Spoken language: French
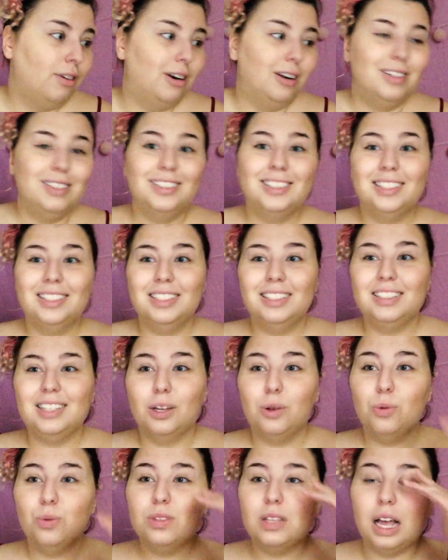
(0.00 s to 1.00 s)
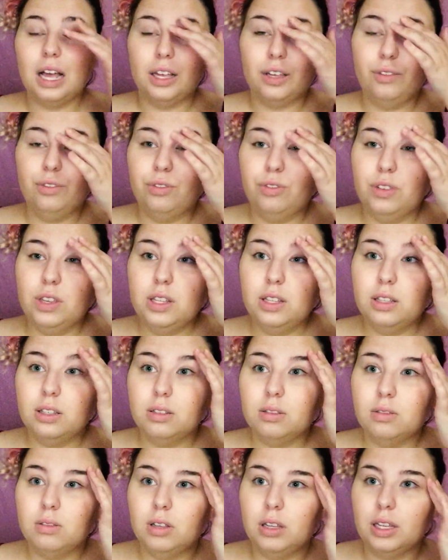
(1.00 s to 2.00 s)
C'est con, ça arrive vite, et
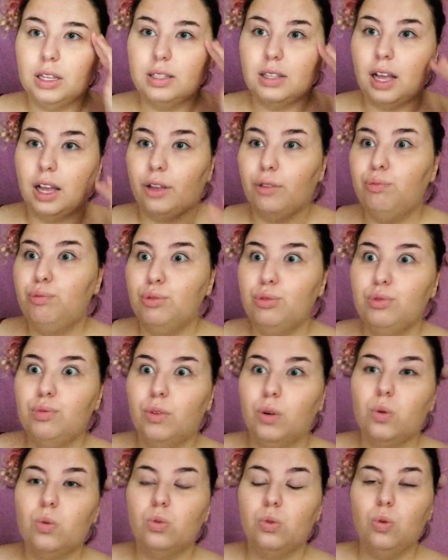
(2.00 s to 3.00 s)
ça arrive plus souvent qu'on ne croit,